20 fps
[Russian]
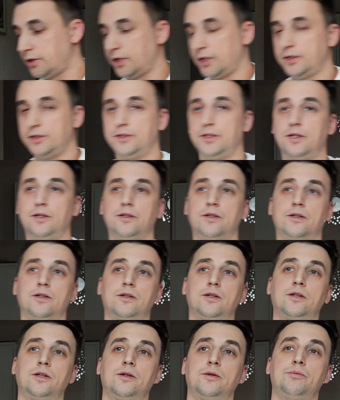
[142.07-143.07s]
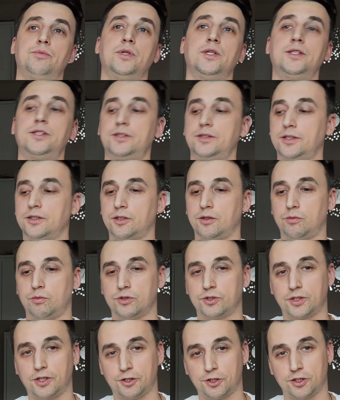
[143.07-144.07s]
это отдельная песня,
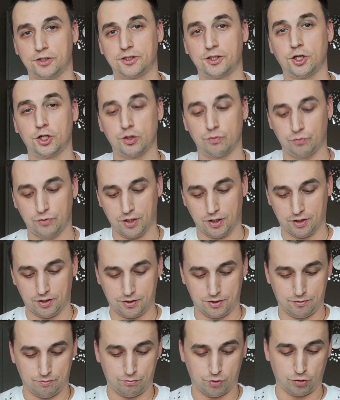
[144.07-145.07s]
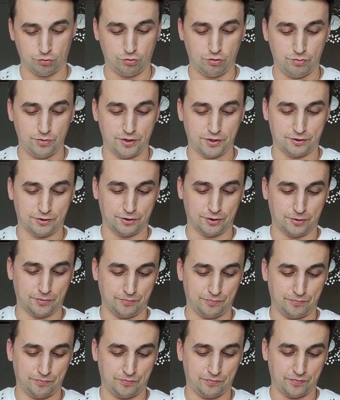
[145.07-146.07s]
скажем так, парфюмерная
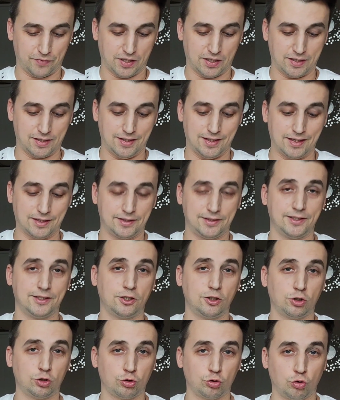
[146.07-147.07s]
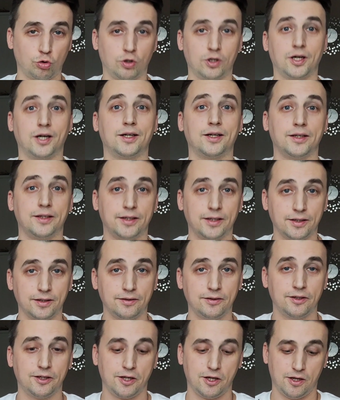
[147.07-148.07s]
для тех, кто, как и
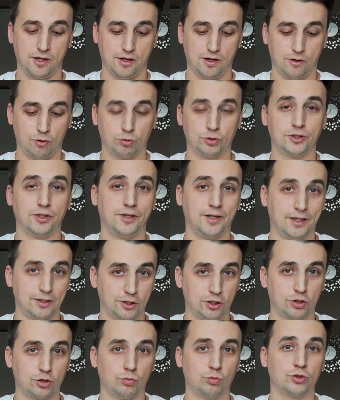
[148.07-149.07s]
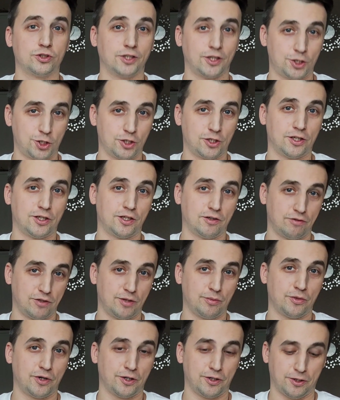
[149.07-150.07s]
я, уделяет этому значительное
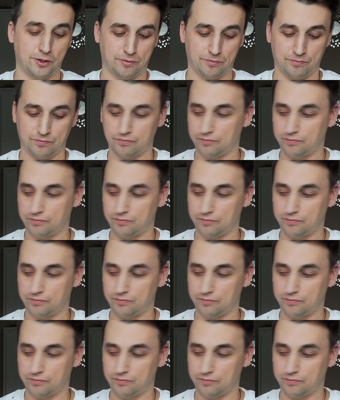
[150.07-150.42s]
внимание.